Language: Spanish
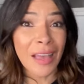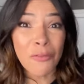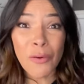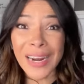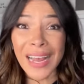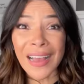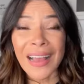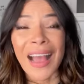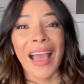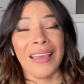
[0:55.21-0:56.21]
allá afuera
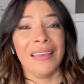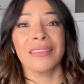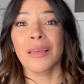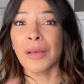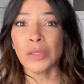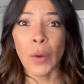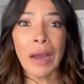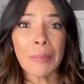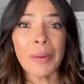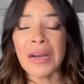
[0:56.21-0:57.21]
hay gente más
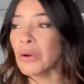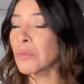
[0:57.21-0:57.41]
guapa,